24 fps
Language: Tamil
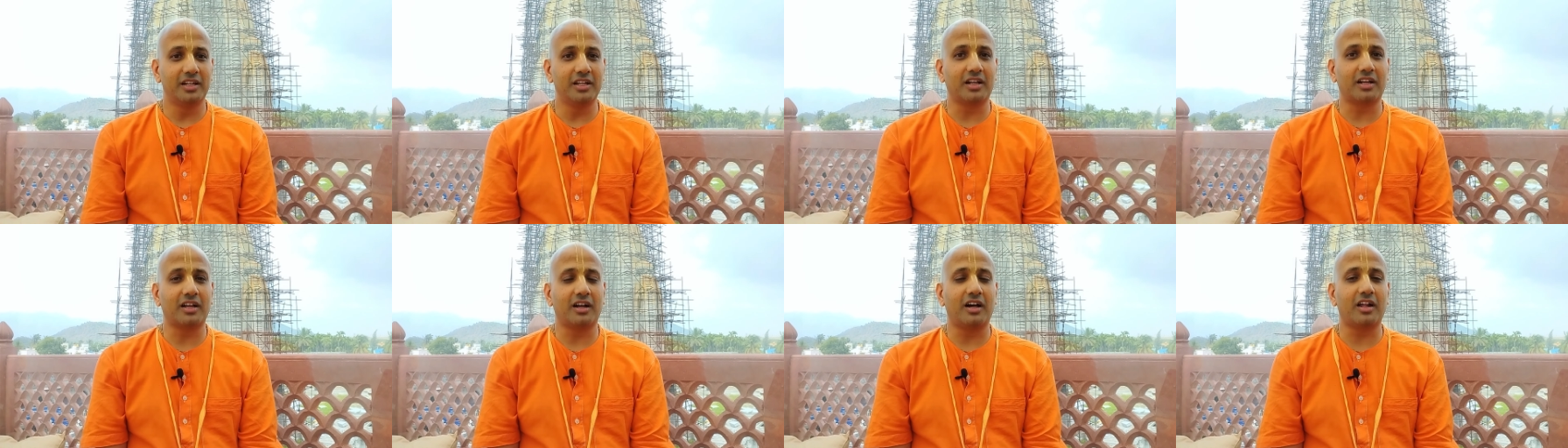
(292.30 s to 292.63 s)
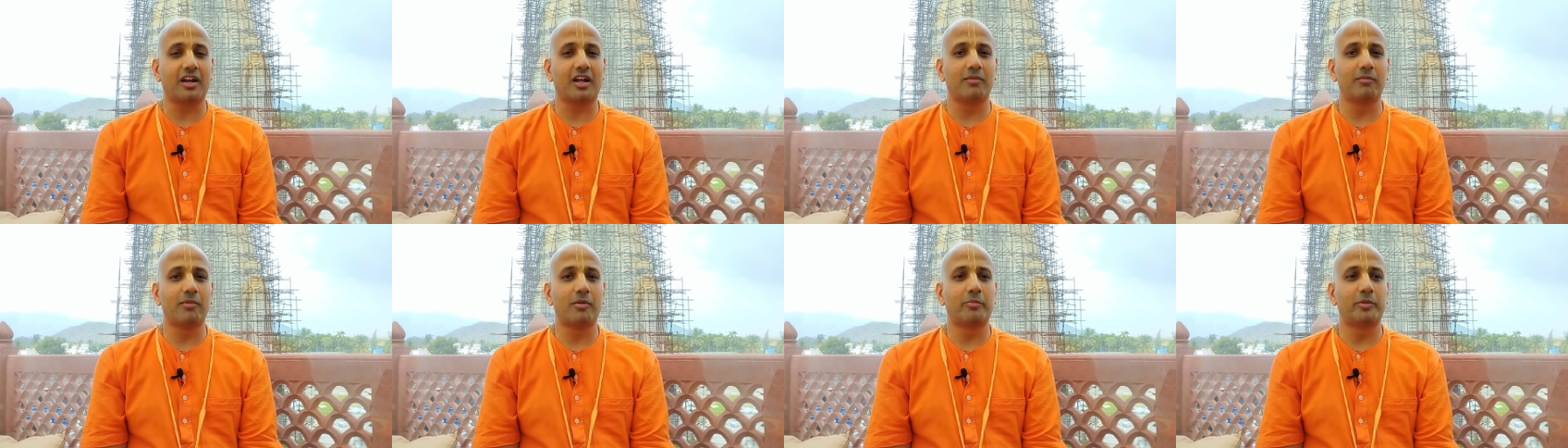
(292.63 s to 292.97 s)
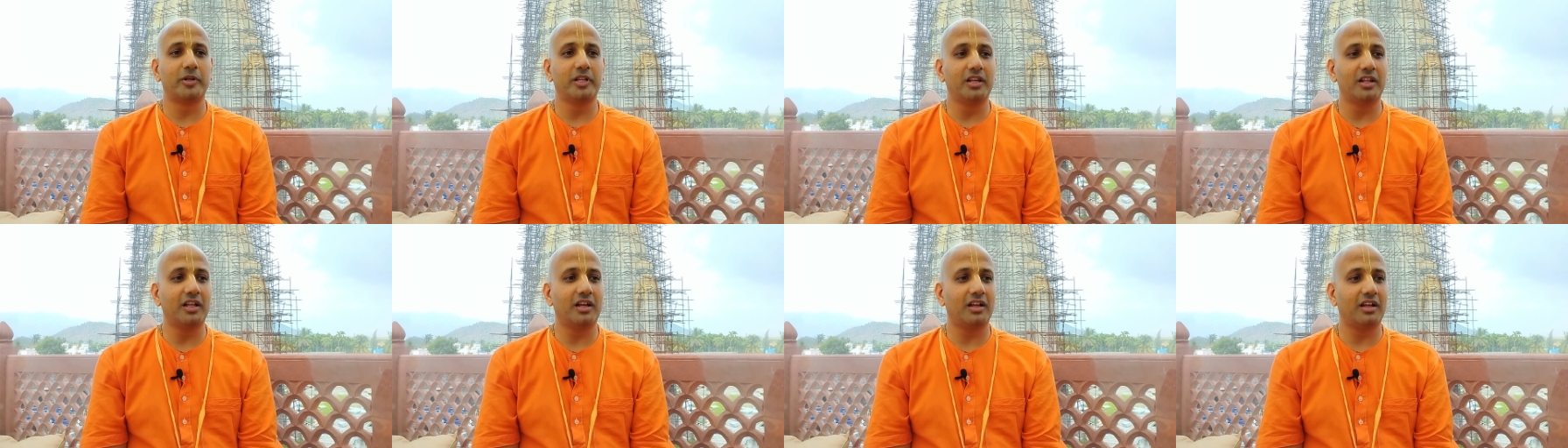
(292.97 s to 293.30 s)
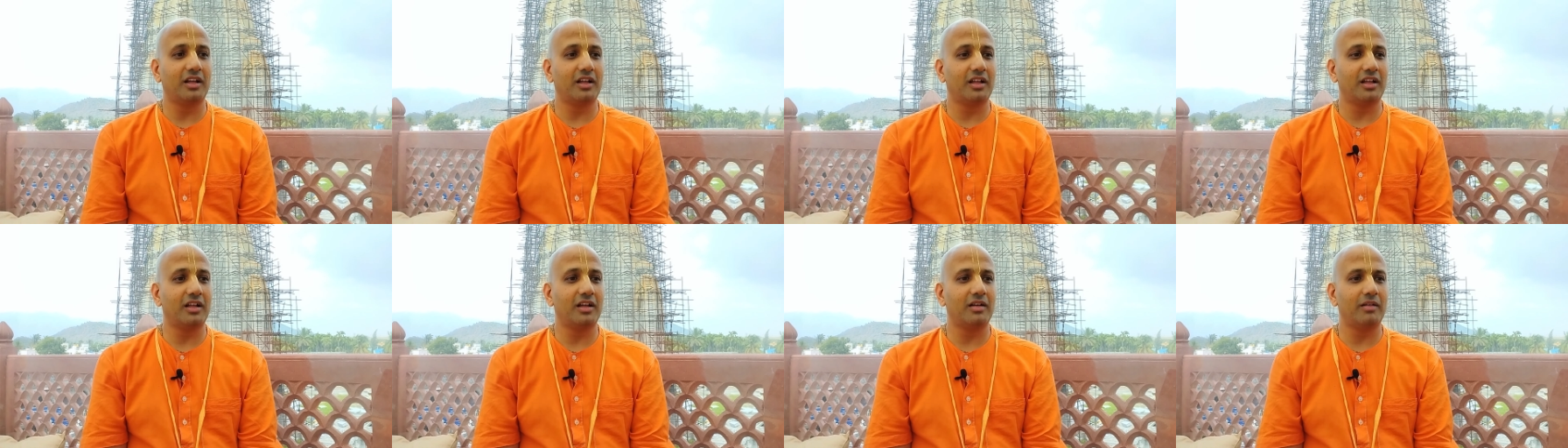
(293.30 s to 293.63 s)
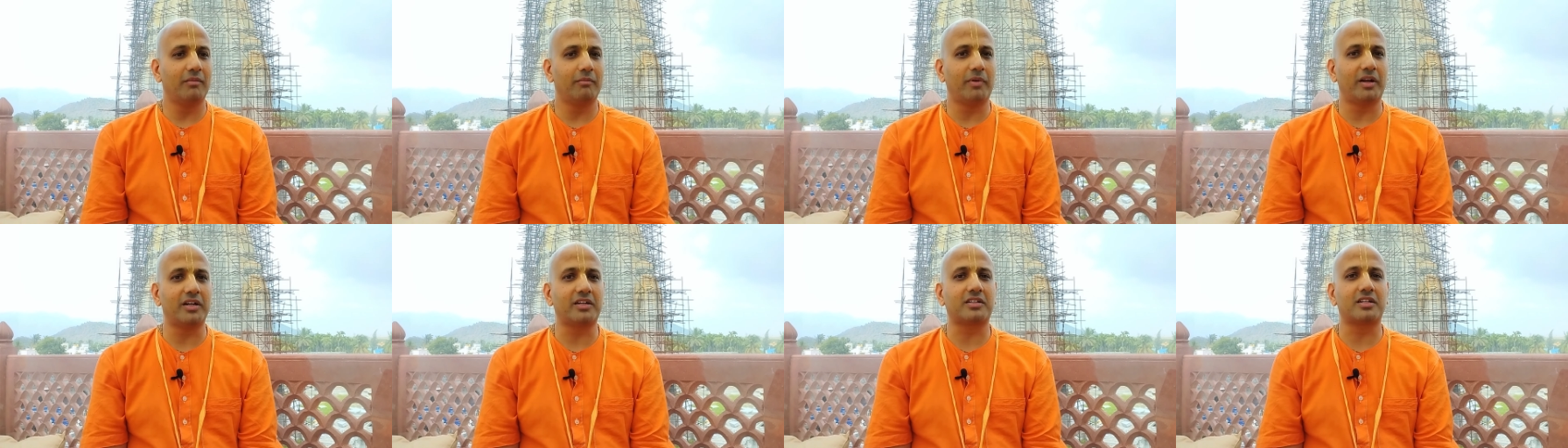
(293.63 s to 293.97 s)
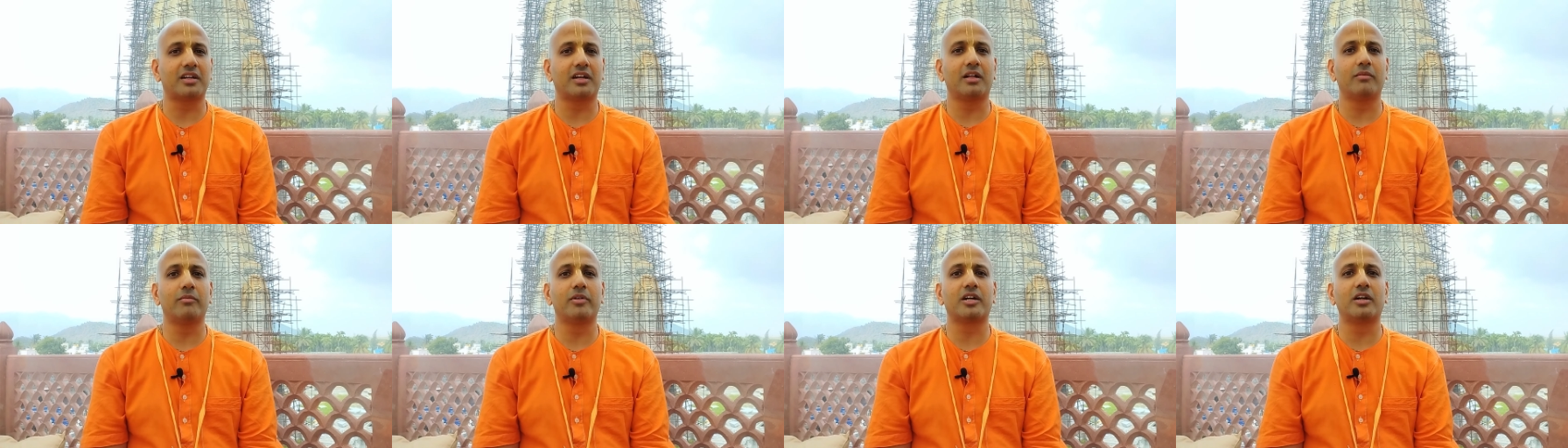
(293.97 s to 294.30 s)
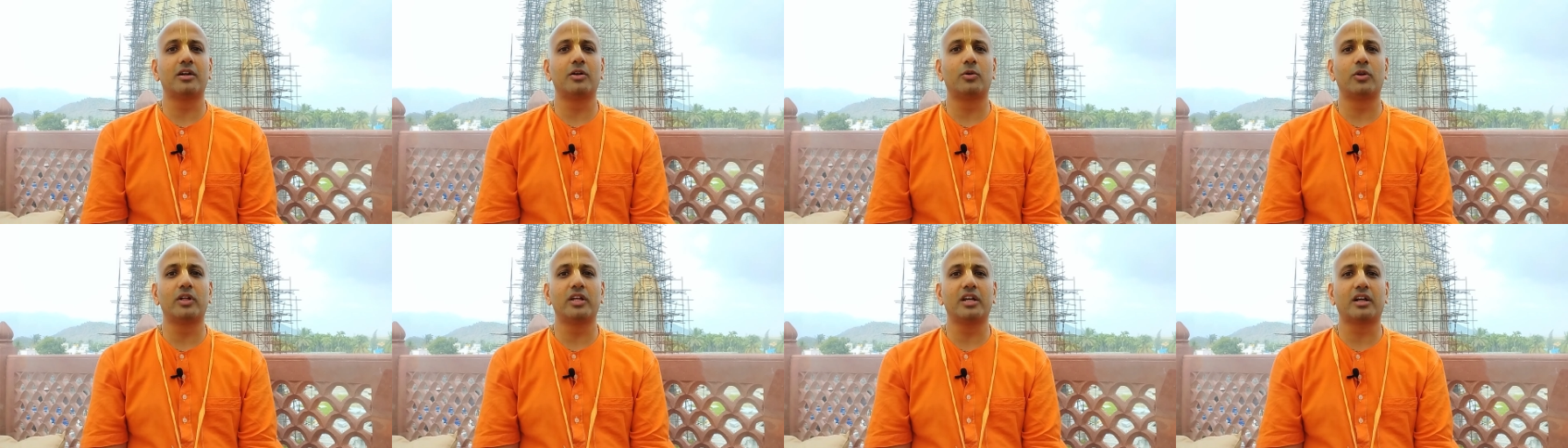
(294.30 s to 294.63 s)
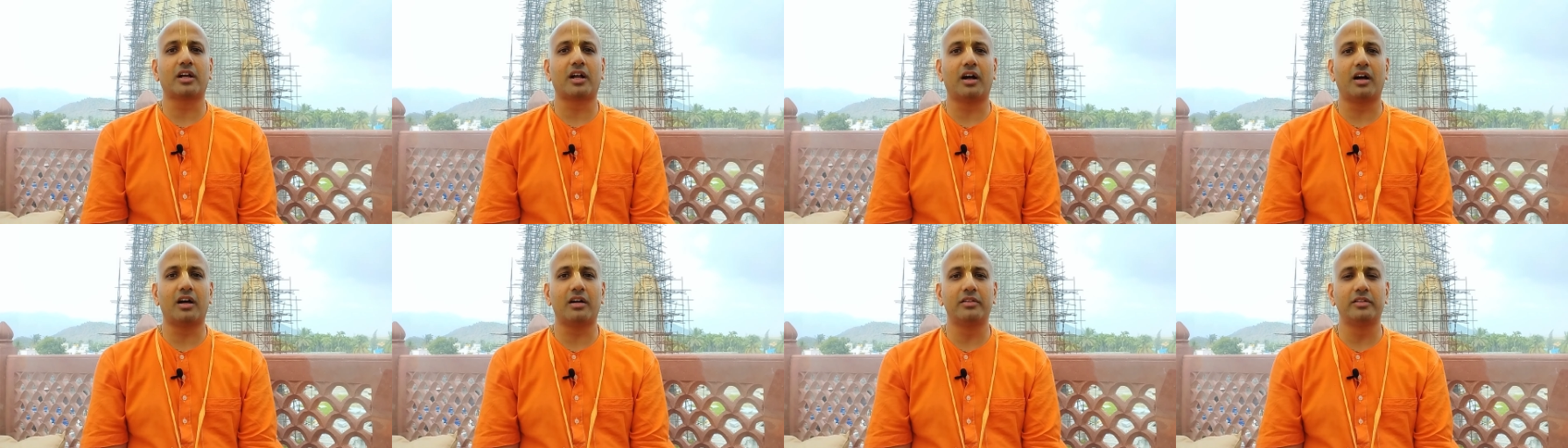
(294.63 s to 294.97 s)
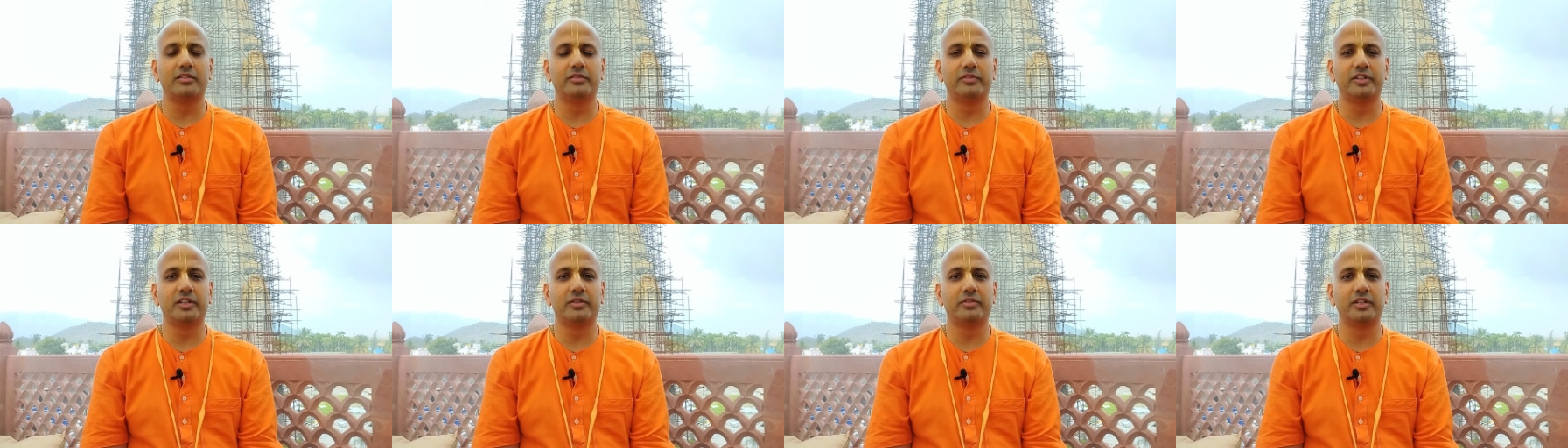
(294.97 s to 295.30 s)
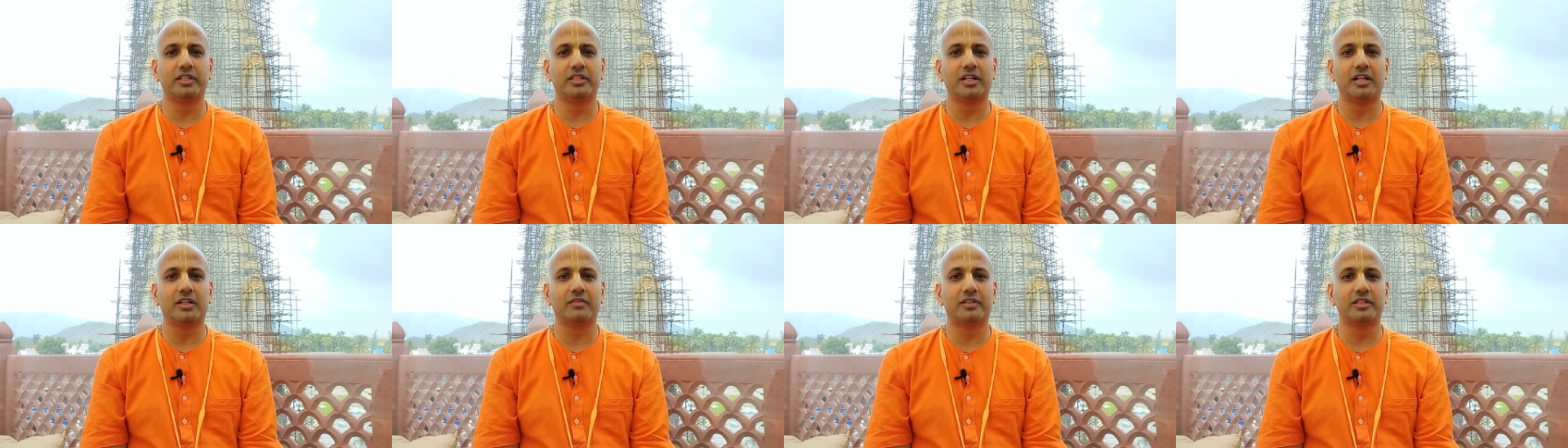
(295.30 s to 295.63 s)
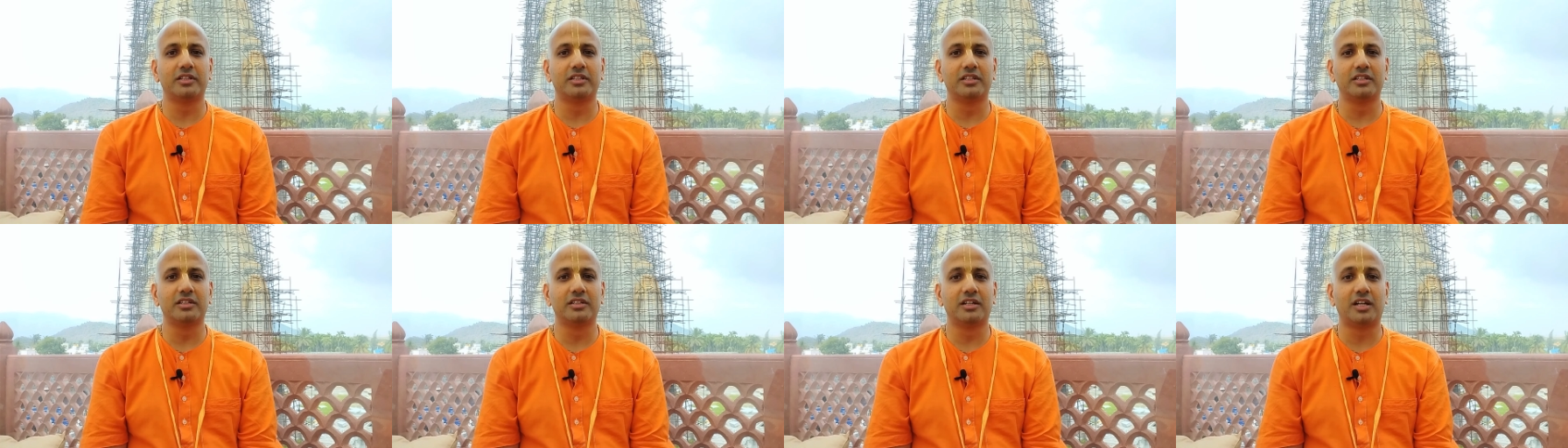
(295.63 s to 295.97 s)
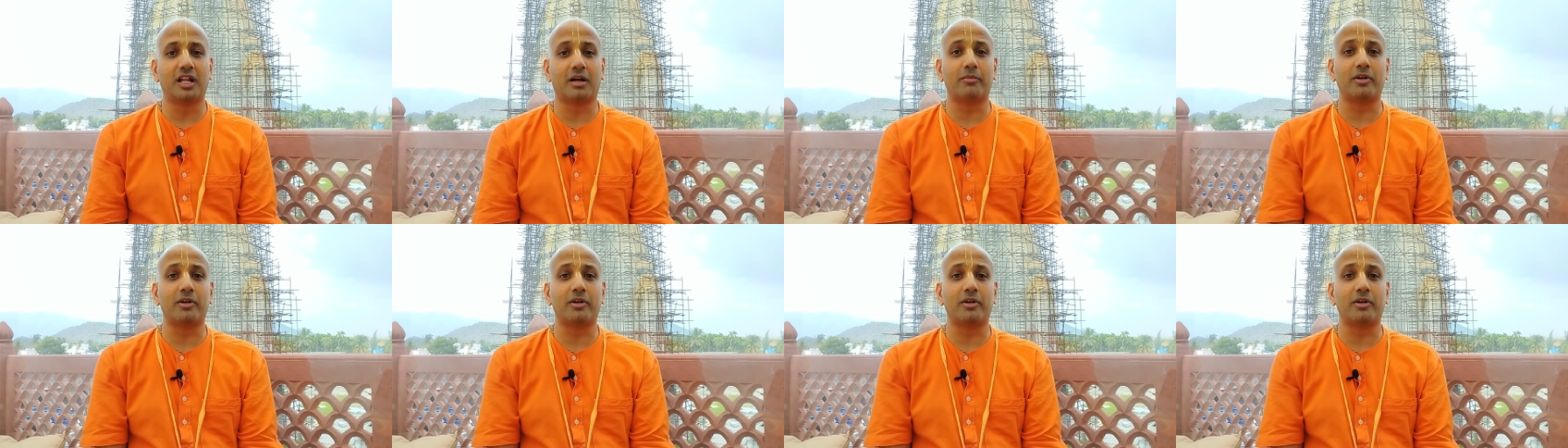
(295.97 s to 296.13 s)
என்ன காரணம் அப்படின்னா மற்ற நபர்களுடைய கா இது இதில் வந்து